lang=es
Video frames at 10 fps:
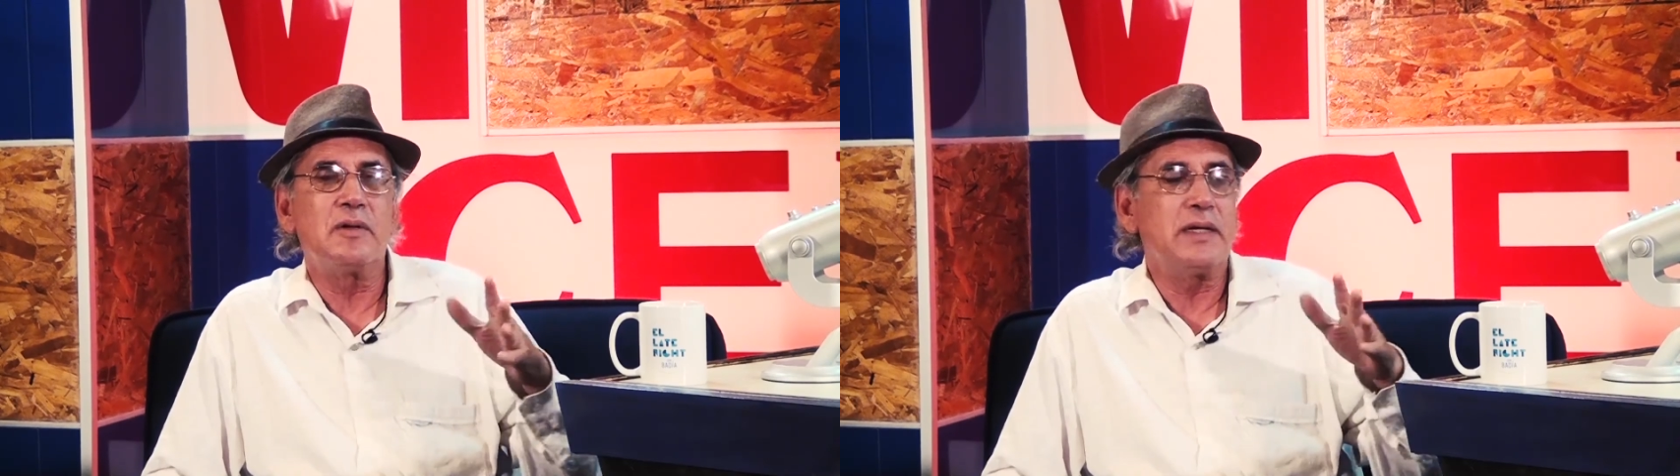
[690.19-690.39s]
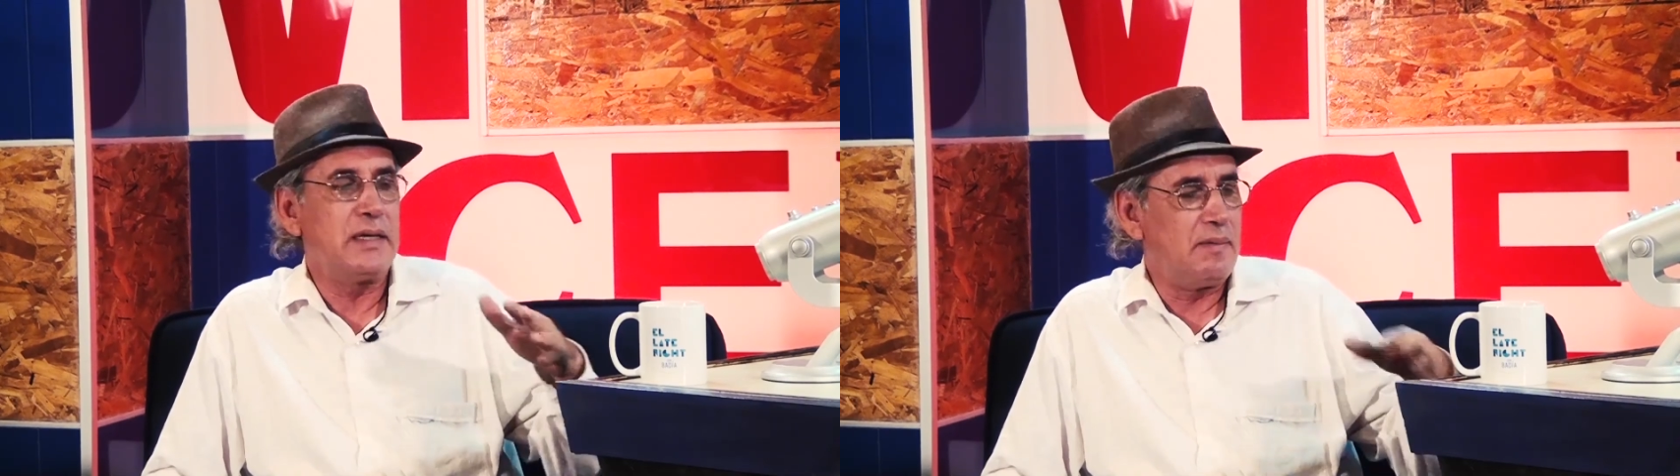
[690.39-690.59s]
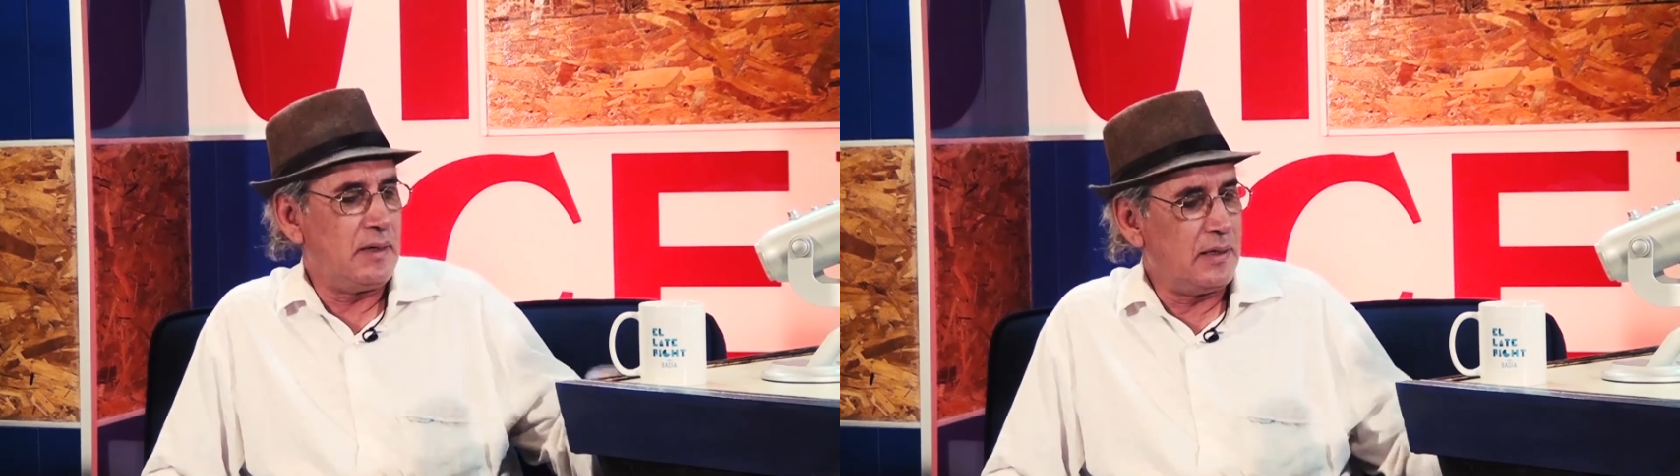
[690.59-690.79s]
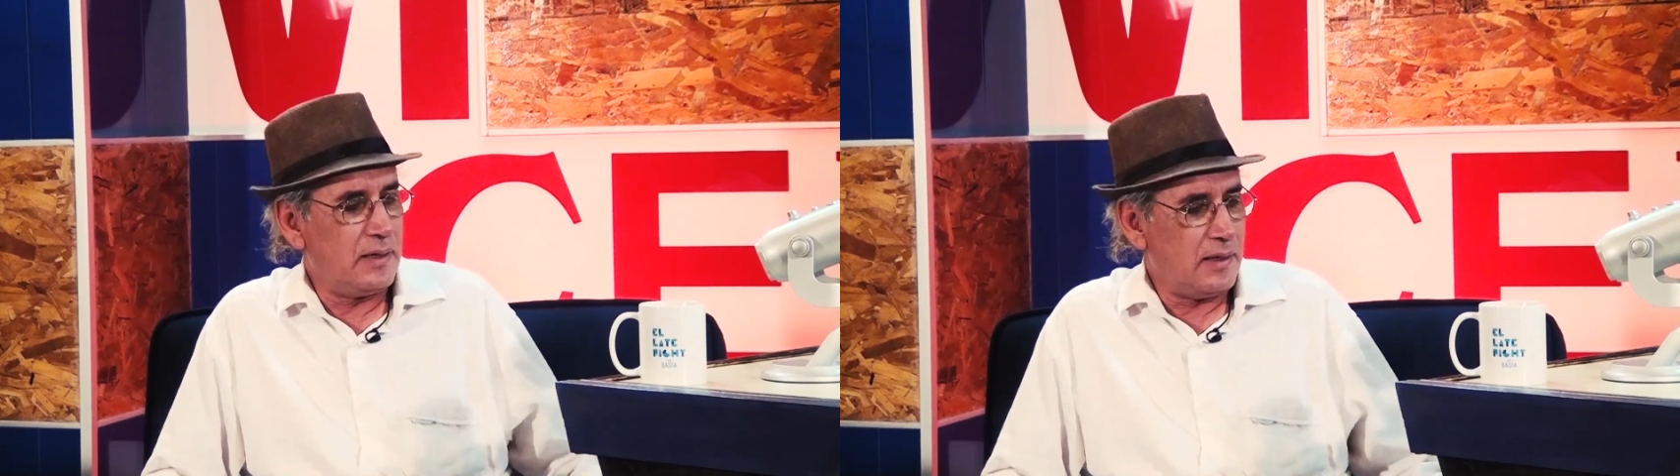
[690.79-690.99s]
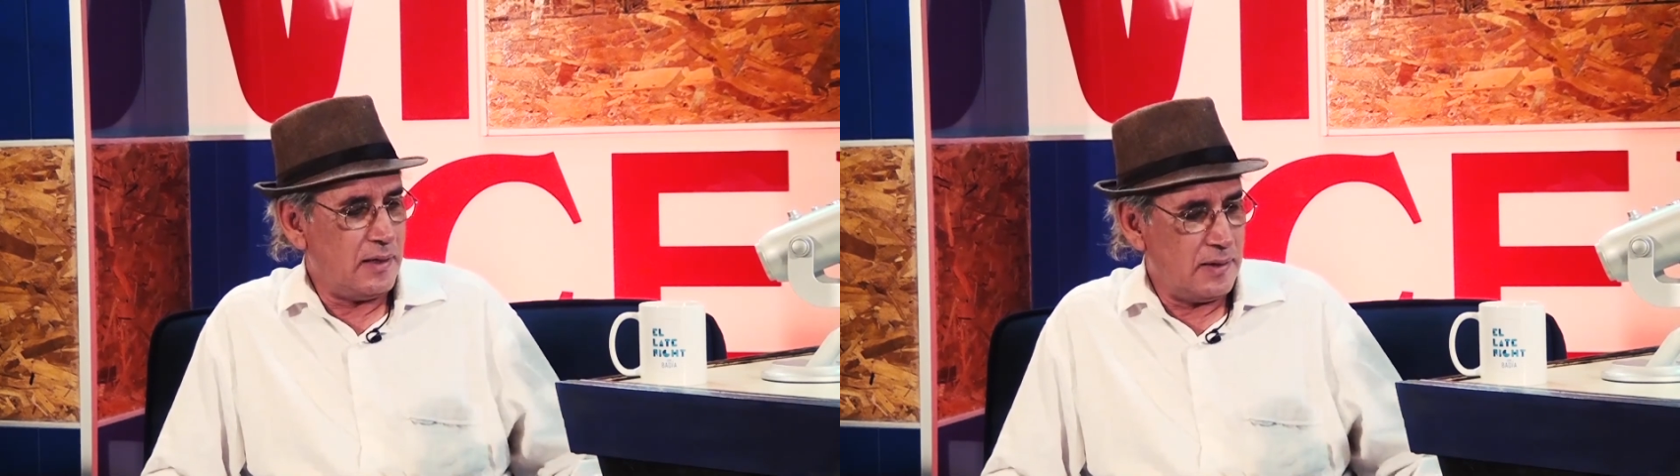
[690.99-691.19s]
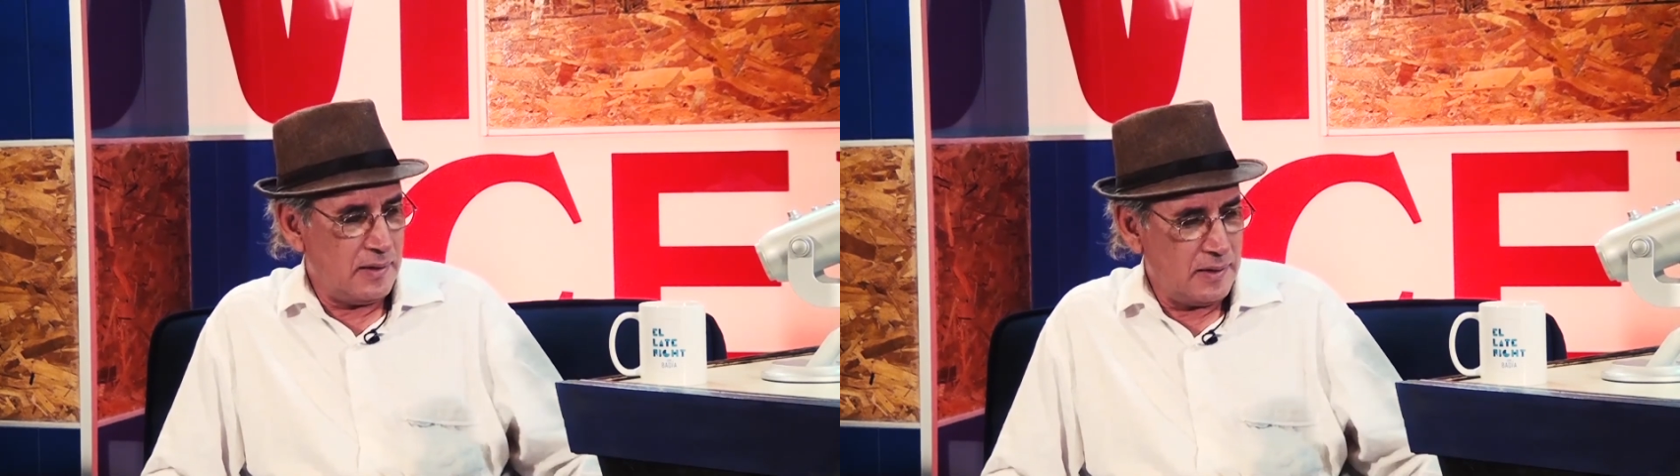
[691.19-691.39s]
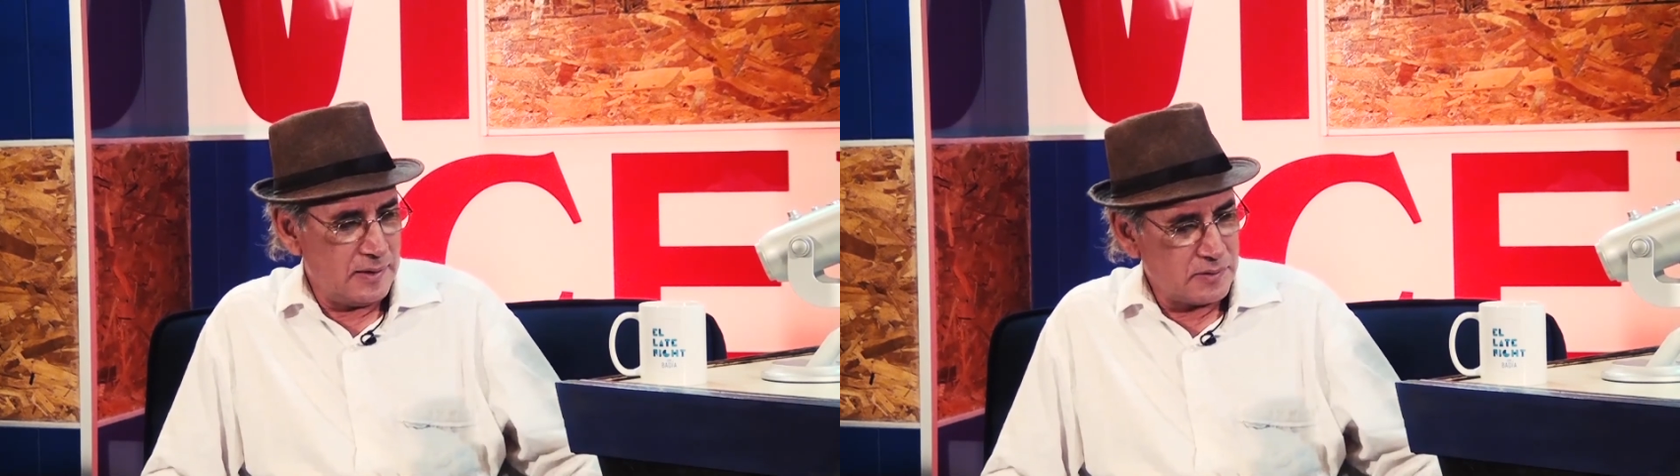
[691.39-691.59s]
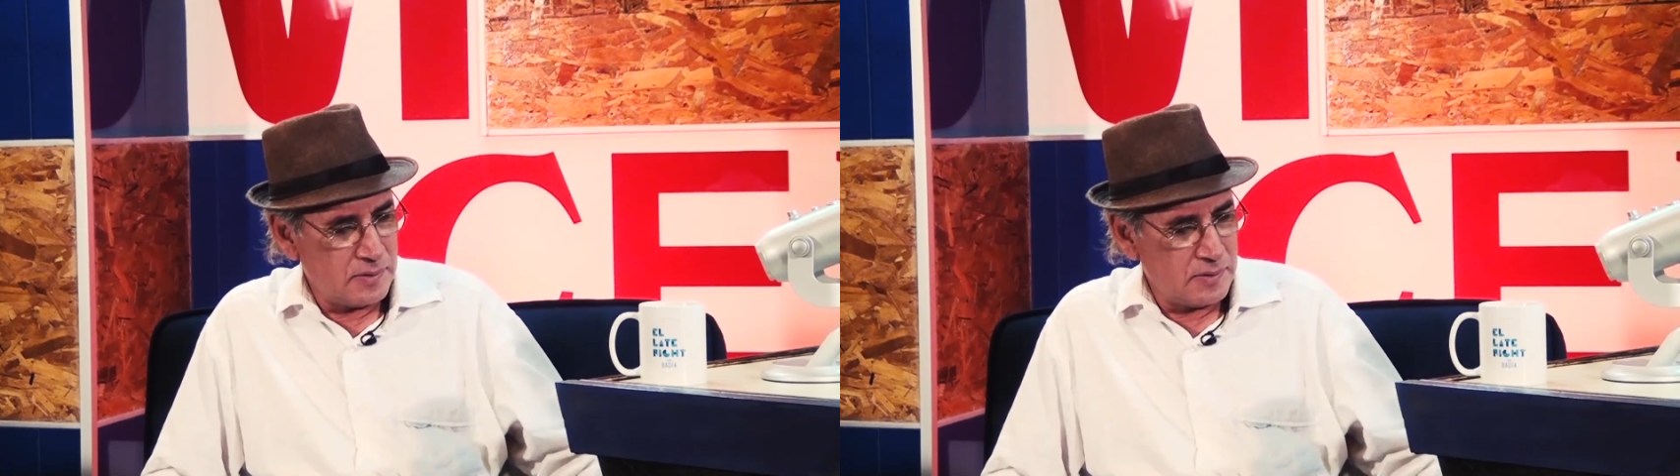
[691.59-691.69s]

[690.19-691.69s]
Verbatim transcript: como le llaman en,